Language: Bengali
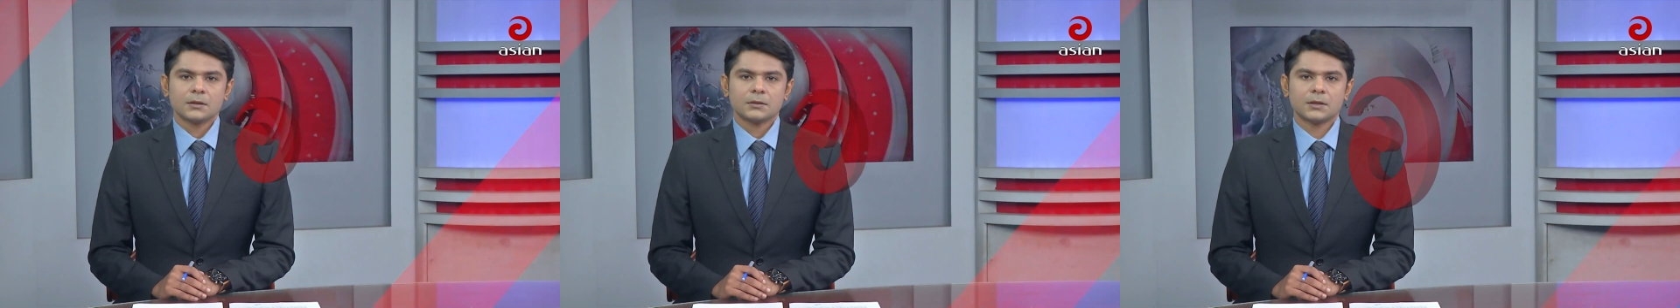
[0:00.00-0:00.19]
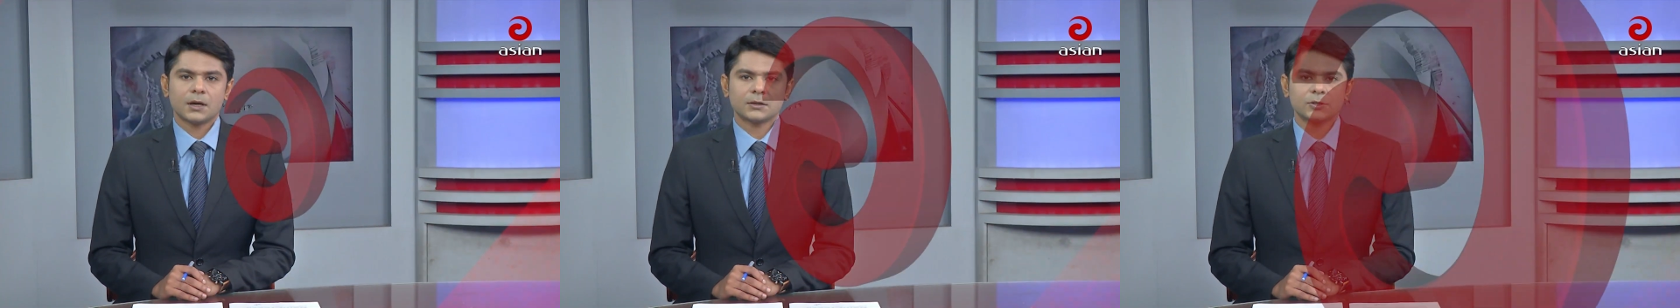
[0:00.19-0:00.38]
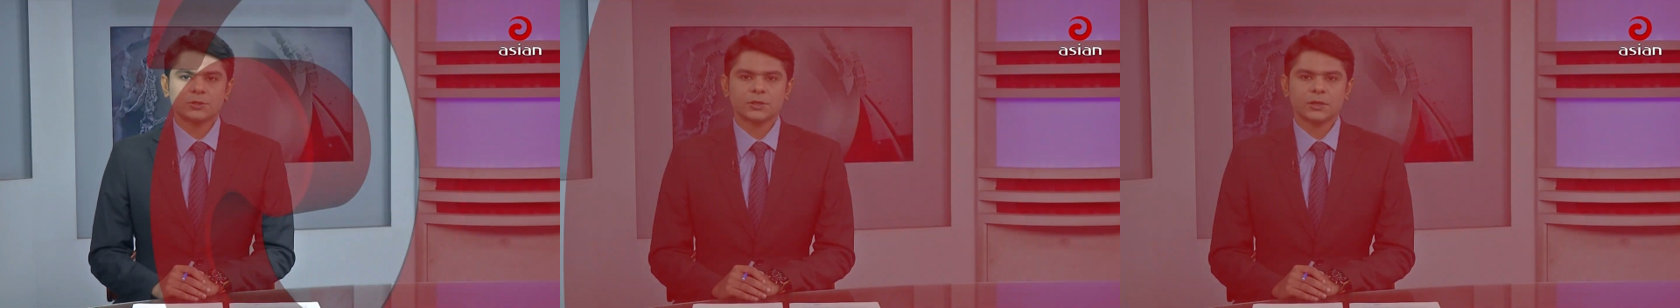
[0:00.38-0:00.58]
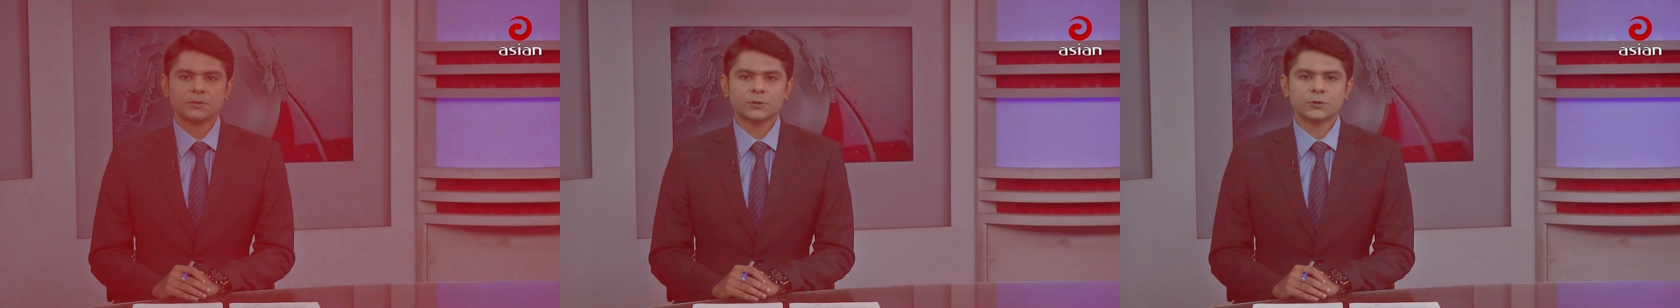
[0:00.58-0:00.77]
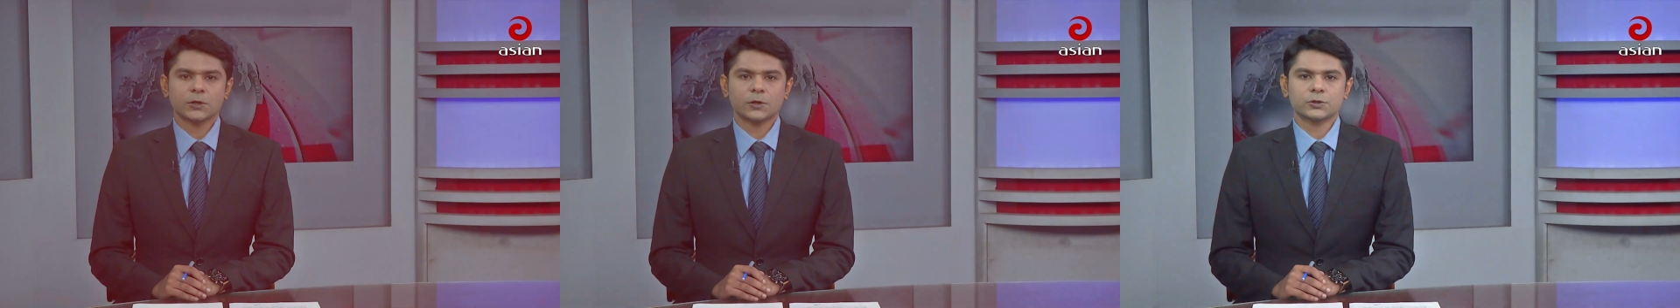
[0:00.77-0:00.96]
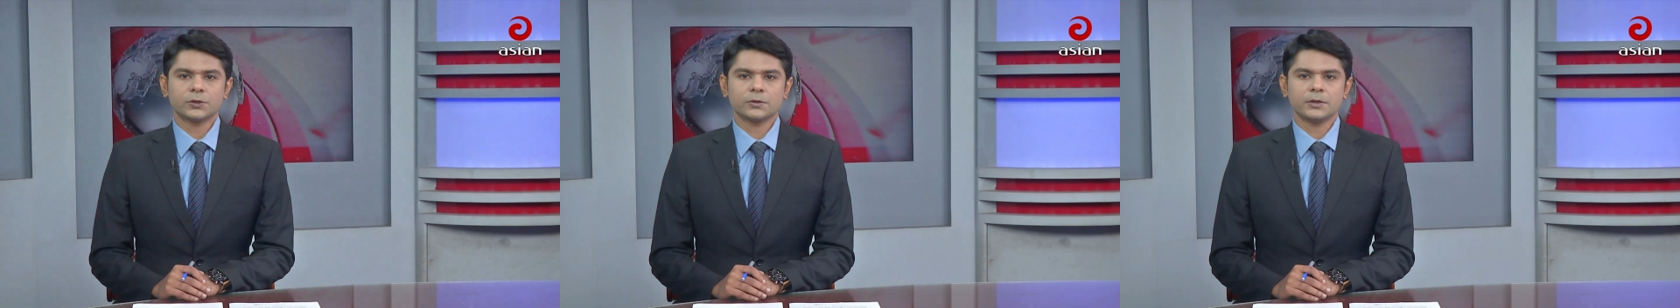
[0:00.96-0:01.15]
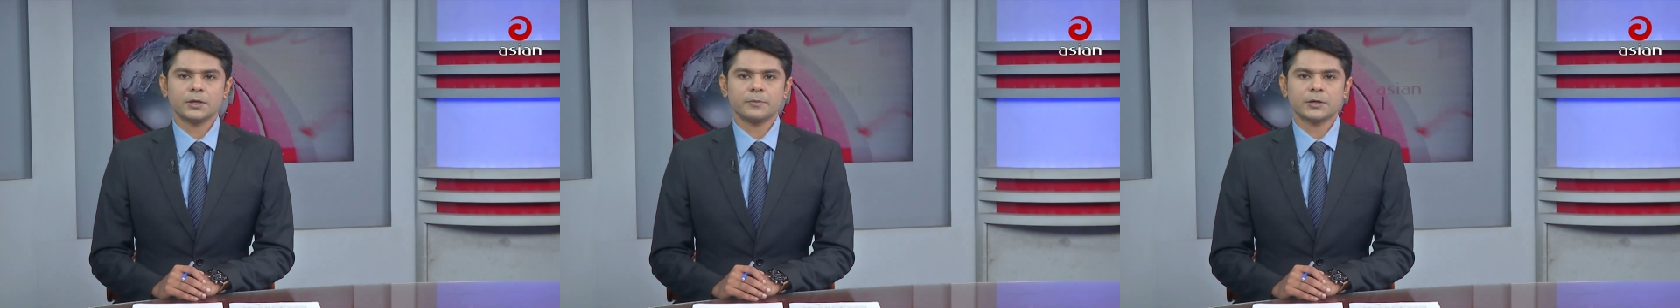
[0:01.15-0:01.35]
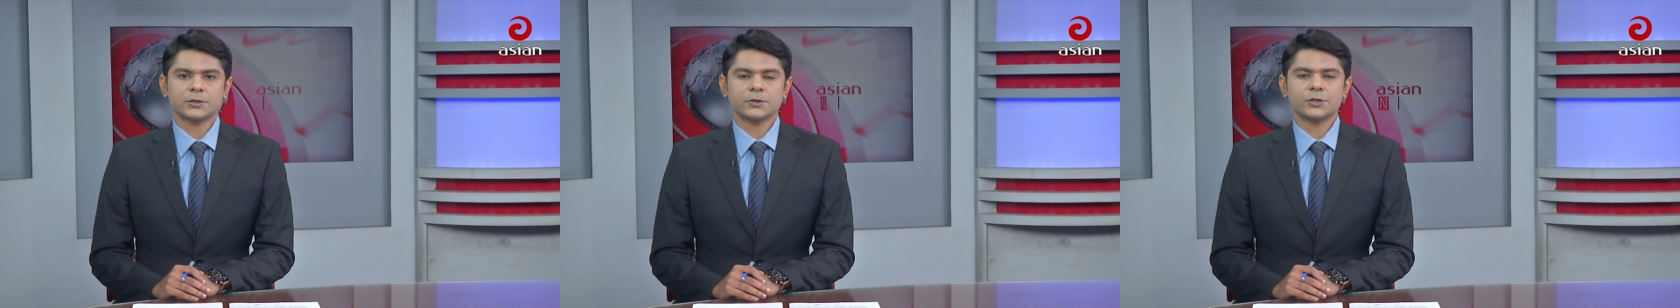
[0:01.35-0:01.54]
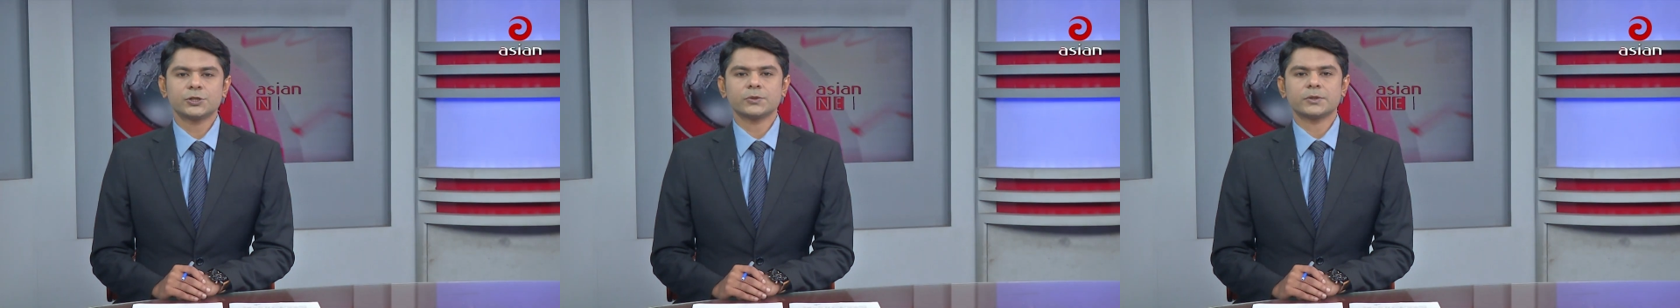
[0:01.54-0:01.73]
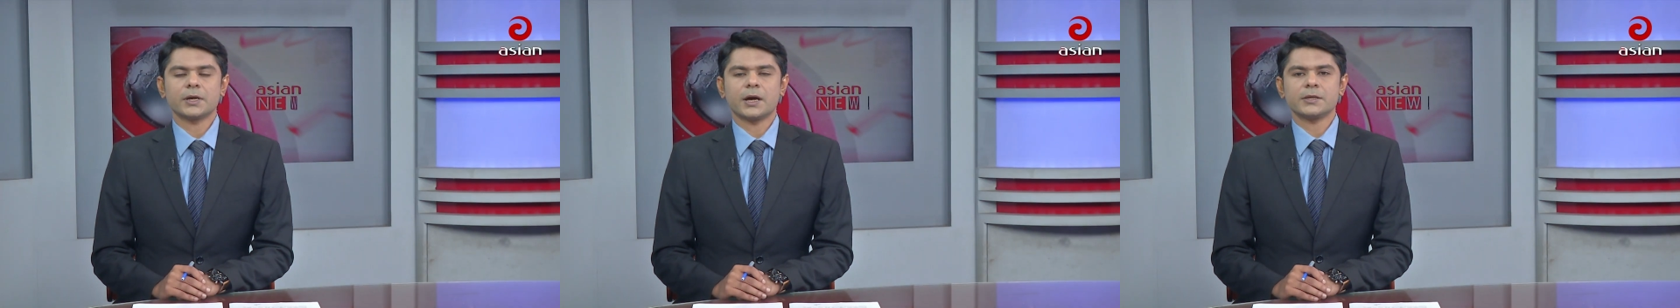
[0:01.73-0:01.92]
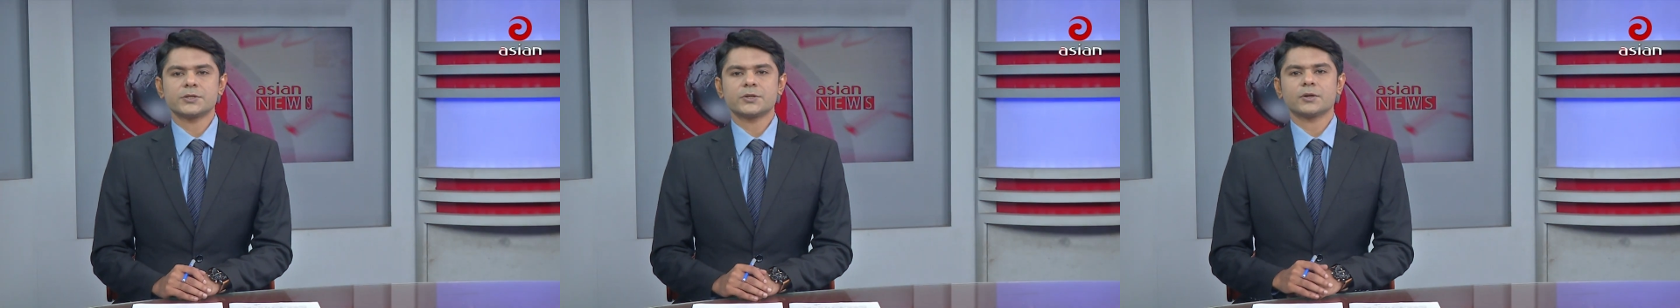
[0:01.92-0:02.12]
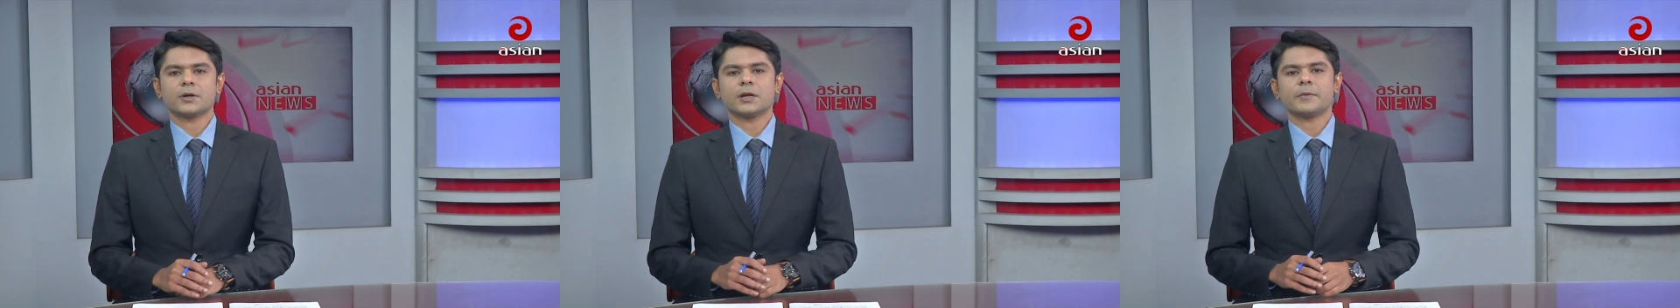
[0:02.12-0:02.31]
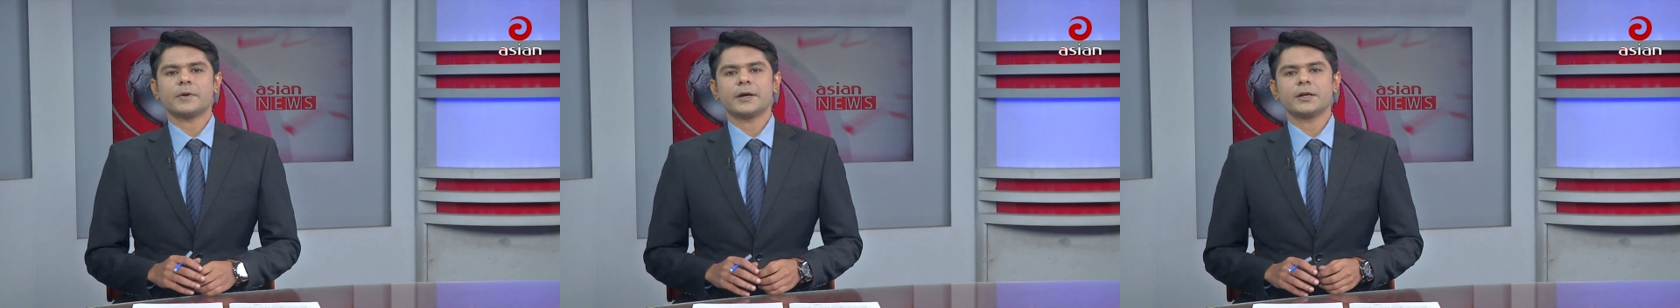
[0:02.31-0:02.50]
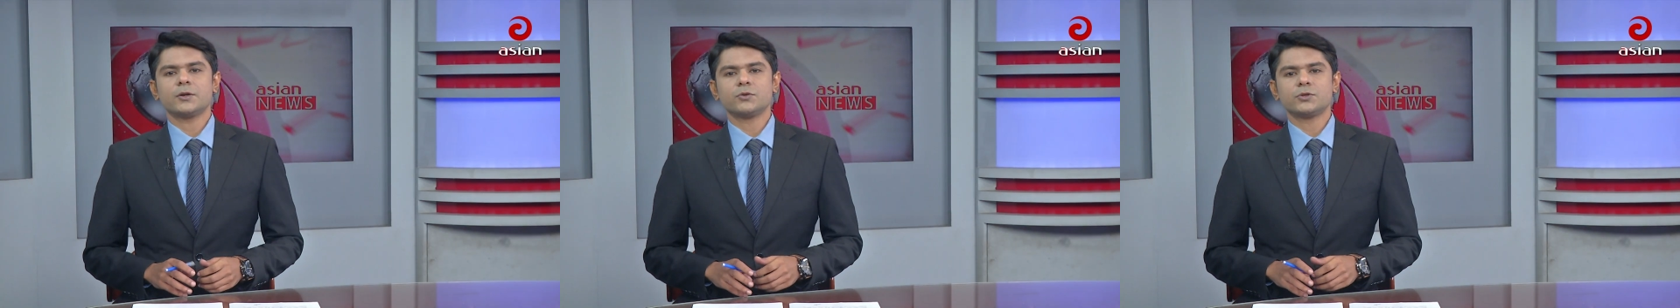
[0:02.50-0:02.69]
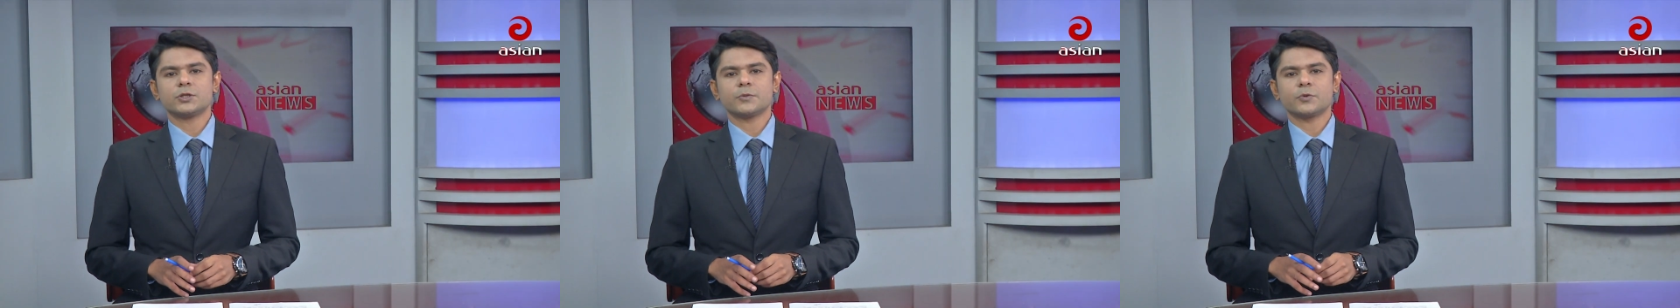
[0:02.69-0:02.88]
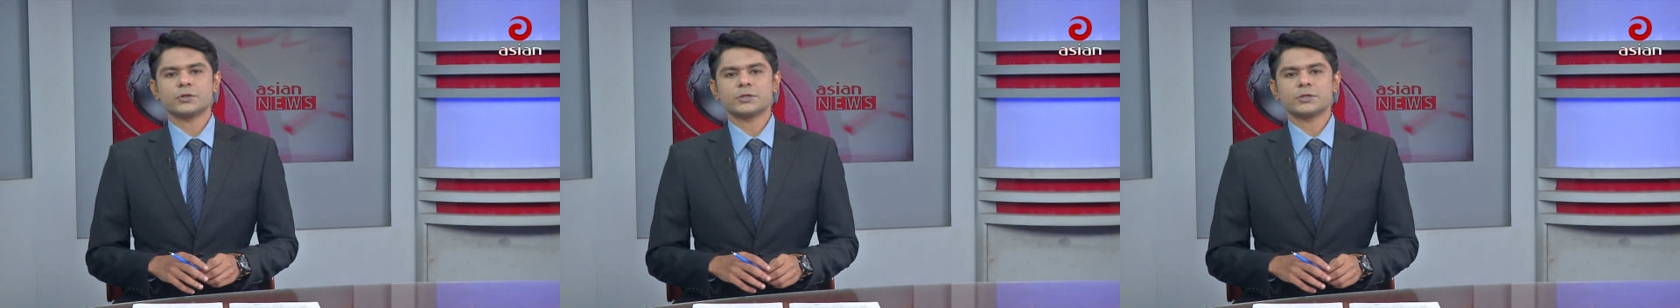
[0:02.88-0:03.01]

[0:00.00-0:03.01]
দ্বাদশ জাতীয় সংসদ নির্বাচন ইস্যুতে আইনশৃঙ্খলা বাহিনীর উচ্চ